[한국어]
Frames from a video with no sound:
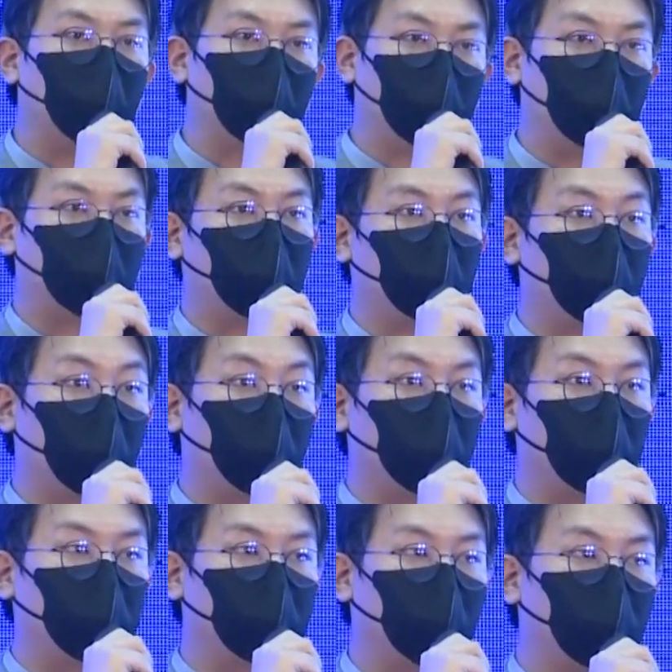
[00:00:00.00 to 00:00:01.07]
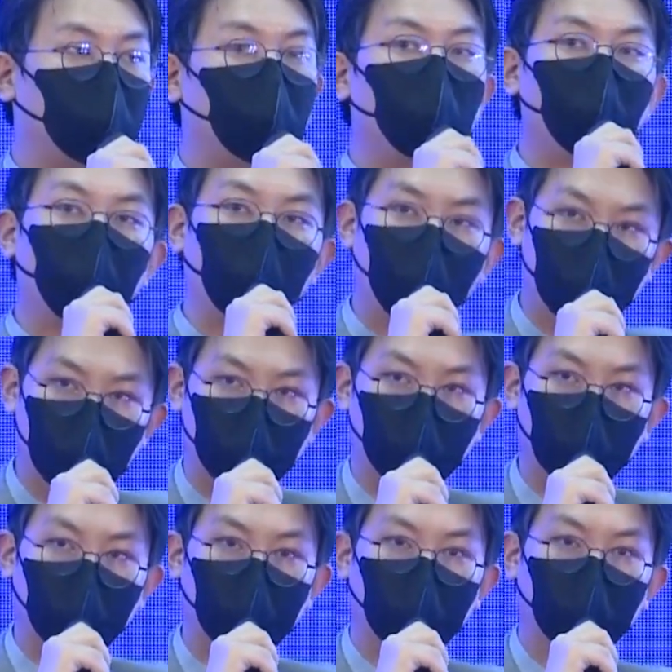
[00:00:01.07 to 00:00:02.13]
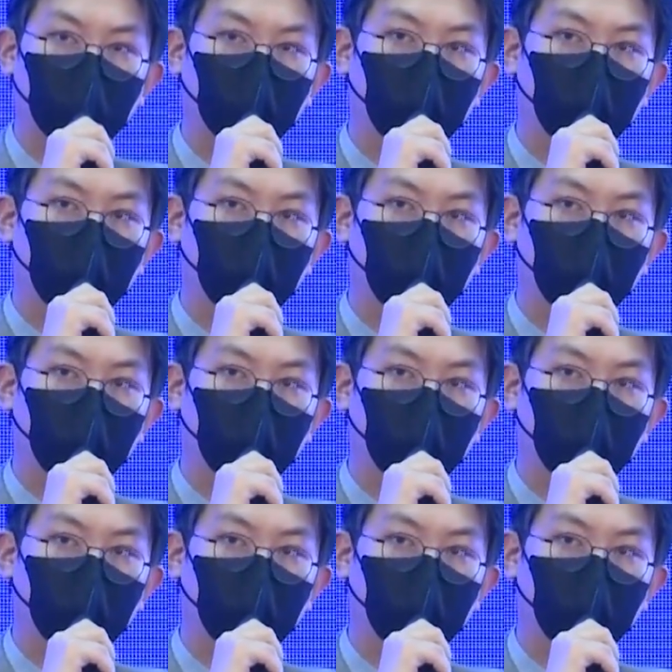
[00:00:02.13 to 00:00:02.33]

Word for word: 리얼 데이터, 유효 데이터를 성공을 했습니다.